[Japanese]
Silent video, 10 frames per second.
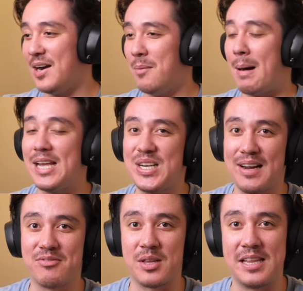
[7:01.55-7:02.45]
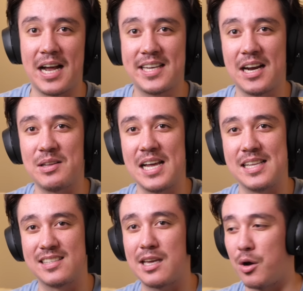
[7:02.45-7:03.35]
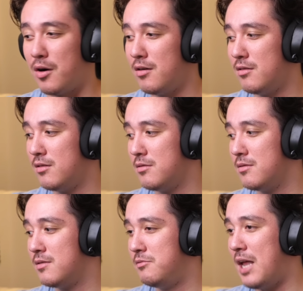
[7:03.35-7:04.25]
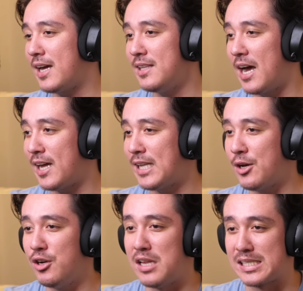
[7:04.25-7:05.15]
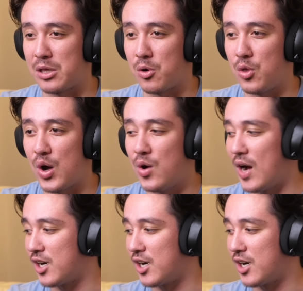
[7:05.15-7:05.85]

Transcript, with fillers: あのマインクラフトで泣きたくないんですけど泣き泣けてくるんですけどこの音